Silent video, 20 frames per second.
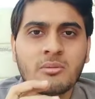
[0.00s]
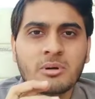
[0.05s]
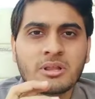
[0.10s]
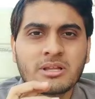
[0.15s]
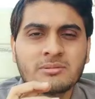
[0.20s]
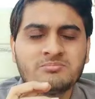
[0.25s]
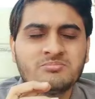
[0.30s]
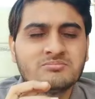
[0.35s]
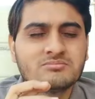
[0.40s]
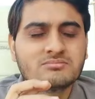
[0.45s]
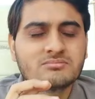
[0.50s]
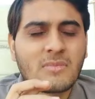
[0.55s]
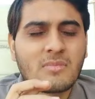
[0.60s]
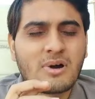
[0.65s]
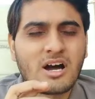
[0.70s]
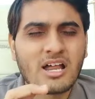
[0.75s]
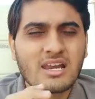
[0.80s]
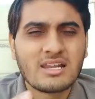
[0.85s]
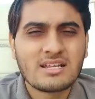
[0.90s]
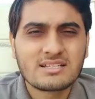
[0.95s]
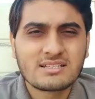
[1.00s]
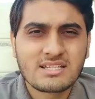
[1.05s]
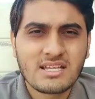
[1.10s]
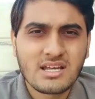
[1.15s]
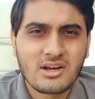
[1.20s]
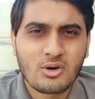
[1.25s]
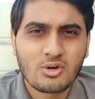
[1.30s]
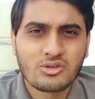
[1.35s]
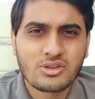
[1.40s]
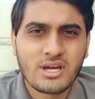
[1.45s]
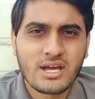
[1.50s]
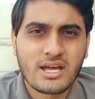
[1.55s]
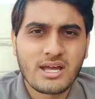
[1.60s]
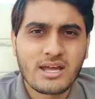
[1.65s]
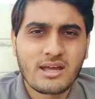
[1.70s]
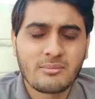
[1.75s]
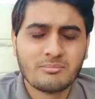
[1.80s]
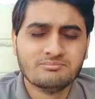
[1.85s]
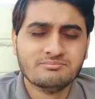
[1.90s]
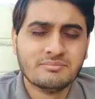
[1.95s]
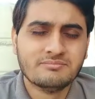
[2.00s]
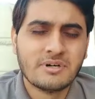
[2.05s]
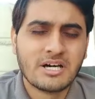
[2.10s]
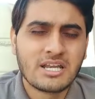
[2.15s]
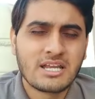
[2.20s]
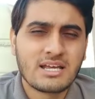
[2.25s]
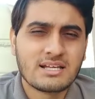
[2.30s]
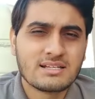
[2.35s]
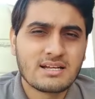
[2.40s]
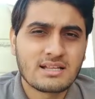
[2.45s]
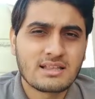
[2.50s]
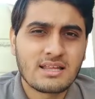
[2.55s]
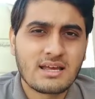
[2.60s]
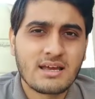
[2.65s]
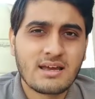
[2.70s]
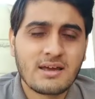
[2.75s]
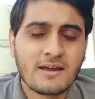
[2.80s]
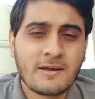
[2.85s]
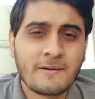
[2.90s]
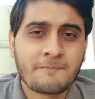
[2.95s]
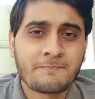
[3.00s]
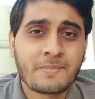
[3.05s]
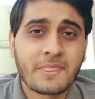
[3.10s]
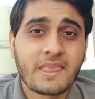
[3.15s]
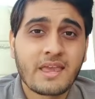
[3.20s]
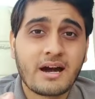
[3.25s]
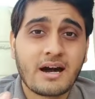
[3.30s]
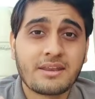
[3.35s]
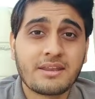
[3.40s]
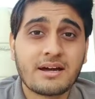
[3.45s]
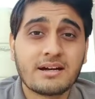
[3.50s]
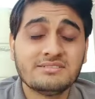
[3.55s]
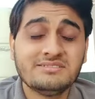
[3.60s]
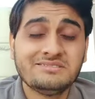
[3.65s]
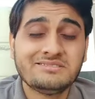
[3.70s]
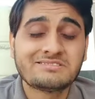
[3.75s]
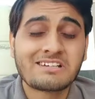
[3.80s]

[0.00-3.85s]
मतलब आलस से होता है भर के जाता है खाना